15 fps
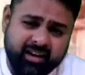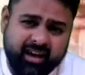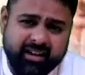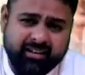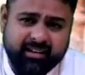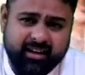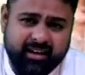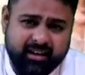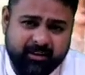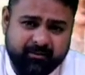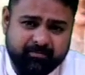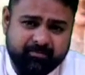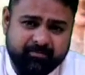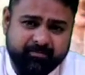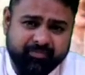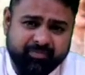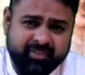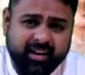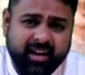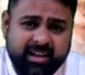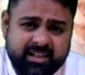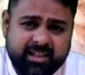रखाते हैं
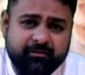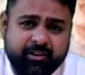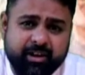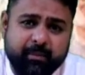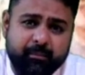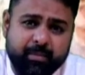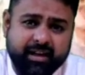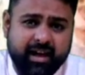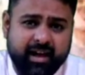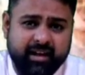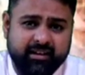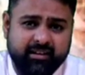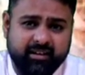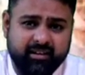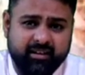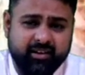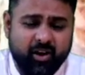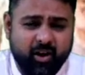कैसी विडंबना है ये